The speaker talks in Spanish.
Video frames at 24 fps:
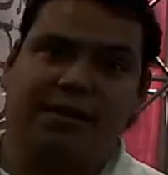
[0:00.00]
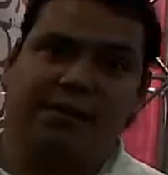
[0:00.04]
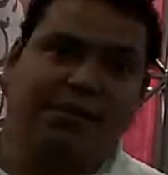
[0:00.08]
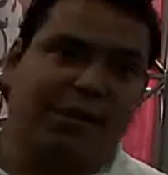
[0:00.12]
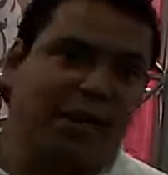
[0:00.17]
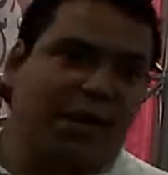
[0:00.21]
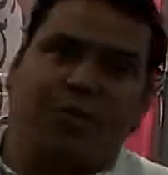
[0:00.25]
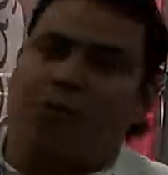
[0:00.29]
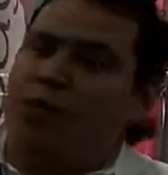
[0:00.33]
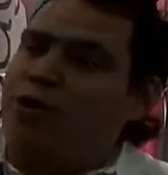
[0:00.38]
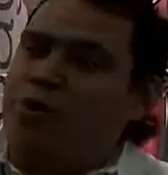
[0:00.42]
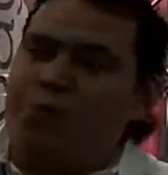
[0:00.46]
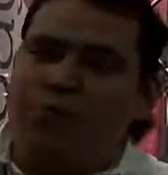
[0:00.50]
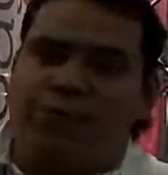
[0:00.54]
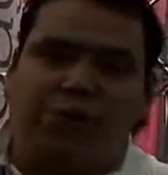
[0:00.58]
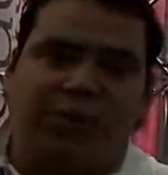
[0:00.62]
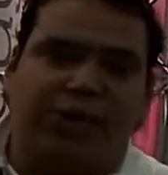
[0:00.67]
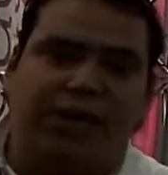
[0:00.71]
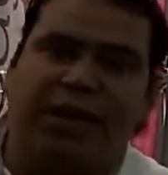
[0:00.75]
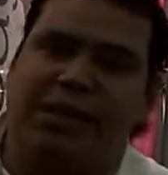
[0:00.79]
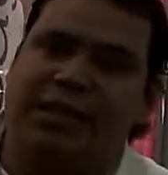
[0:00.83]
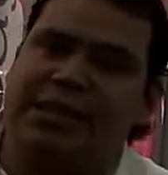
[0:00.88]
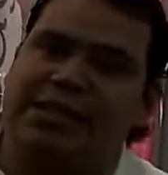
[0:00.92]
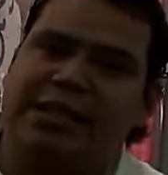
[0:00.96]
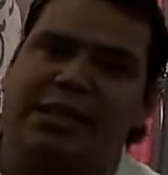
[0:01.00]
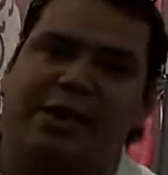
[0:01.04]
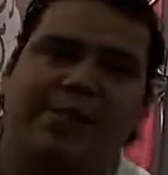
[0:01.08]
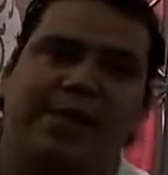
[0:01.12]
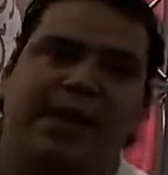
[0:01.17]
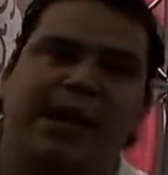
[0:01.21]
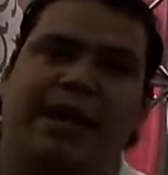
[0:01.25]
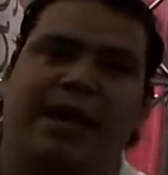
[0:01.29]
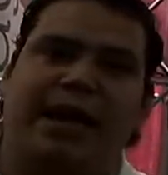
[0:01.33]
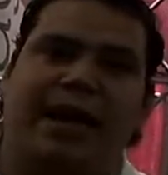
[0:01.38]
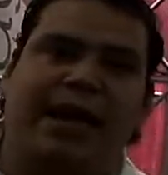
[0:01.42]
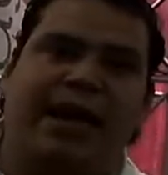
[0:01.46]
Me es muy importante
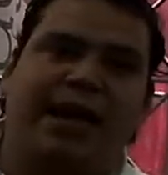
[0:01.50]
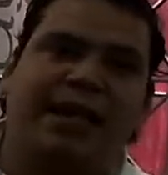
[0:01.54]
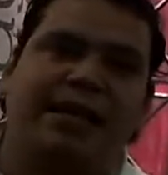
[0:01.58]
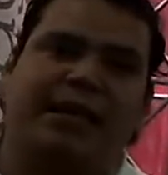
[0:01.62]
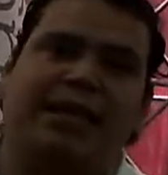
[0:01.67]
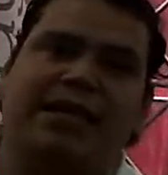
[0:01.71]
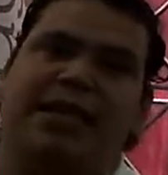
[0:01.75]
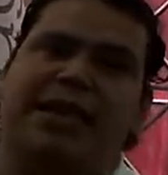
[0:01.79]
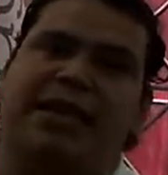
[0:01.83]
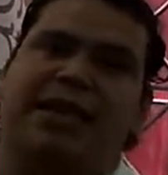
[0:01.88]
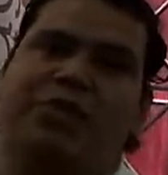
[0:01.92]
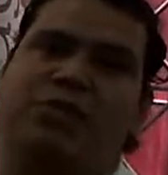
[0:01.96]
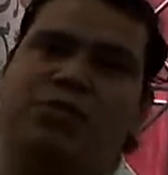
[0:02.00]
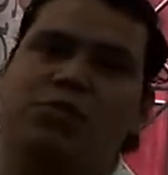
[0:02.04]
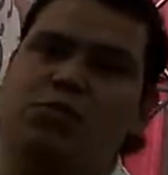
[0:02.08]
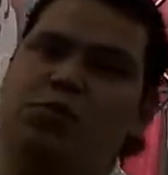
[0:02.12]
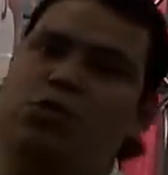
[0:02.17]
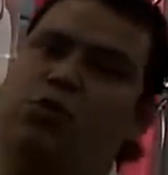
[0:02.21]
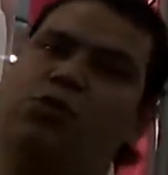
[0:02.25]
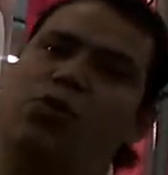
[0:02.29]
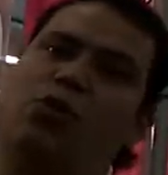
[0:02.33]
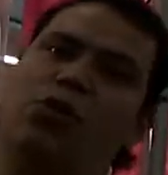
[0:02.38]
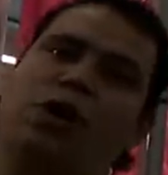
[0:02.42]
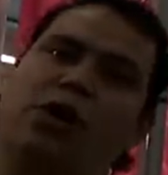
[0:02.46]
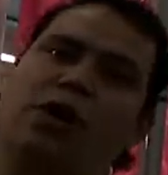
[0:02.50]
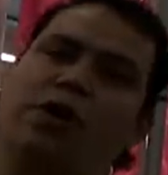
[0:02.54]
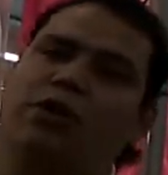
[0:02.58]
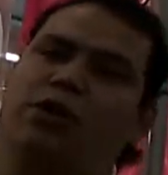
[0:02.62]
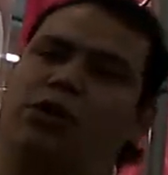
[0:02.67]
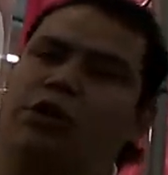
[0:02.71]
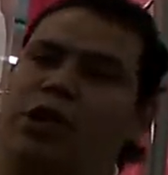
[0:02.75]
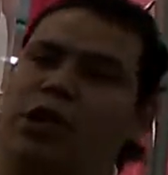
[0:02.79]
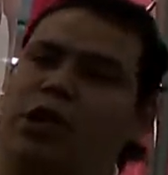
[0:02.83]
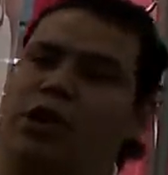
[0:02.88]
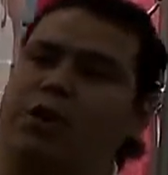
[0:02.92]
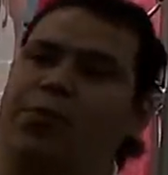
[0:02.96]
saber la cantidad de músculo que
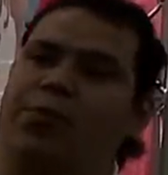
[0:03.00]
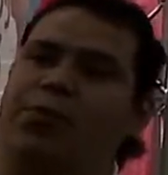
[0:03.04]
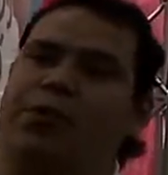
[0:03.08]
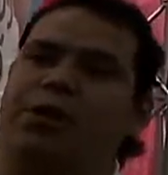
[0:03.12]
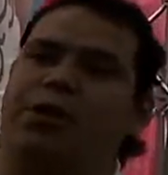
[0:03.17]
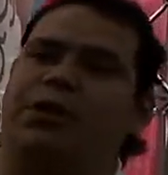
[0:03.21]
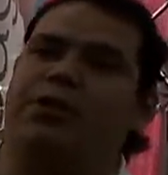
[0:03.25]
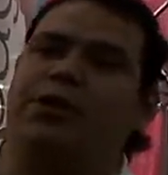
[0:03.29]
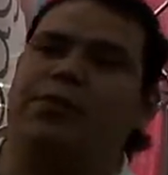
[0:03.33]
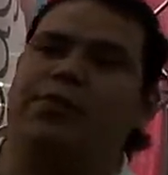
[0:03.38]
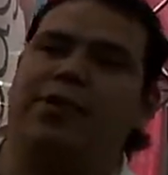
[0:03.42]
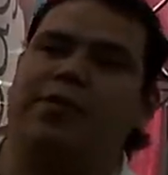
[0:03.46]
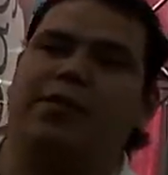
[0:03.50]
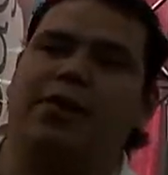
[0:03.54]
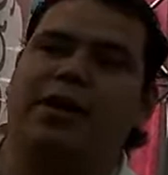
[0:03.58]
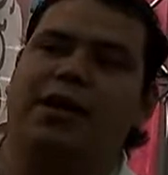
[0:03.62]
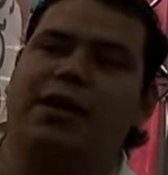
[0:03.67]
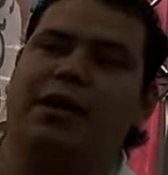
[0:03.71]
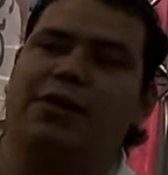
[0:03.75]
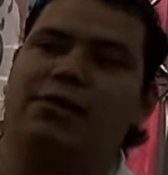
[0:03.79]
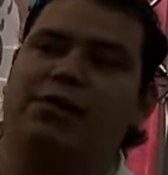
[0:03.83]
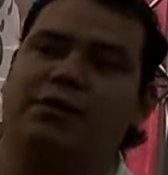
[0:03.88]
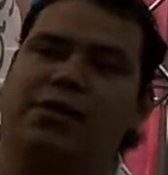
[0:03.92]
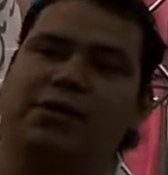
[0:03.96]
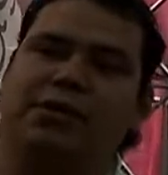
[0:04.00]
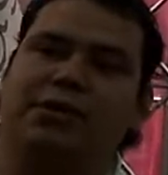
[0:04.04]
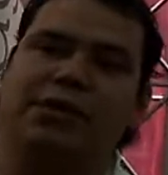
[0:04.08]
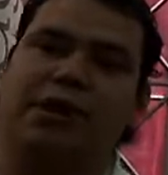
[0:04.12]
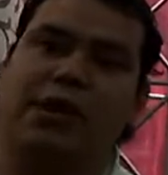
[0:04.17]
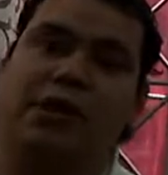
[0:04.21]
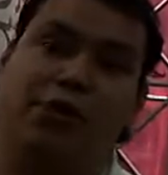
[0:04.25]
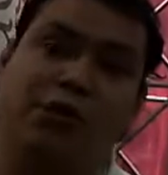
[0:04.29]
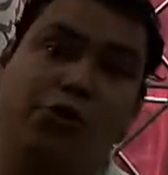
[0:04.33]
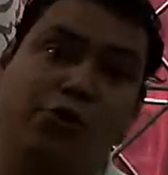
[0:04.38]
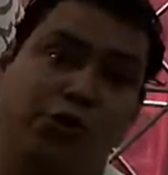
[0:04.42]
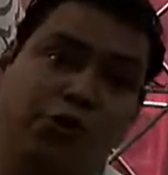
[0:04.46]
yo tengo porque eso me va a dar un
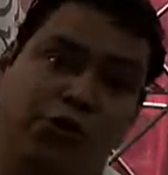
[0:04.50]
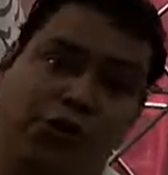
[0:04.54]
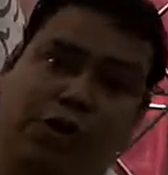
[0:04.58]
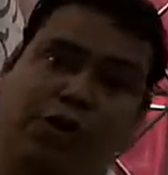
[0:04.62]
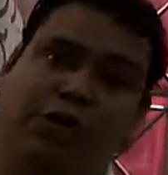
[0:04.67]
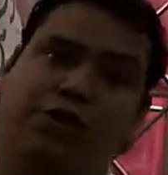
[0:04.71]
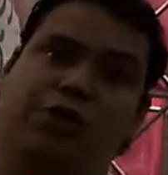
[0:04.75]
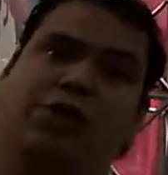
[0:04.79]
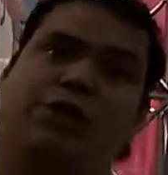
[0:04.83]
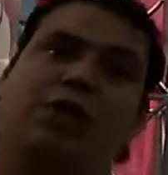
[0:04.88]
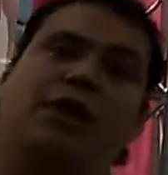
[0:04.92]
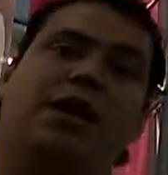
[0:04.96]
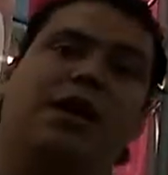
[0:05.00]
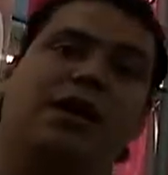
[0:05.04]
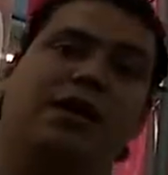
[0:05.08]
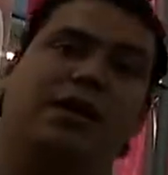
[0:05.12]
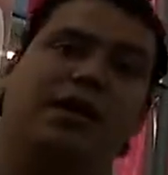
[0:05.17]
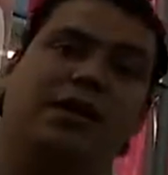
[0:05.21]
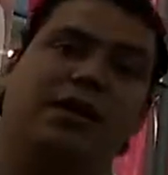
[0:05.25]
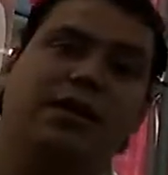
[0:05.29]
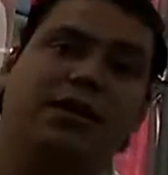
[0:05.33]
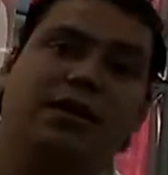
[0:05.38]
estado nutricional.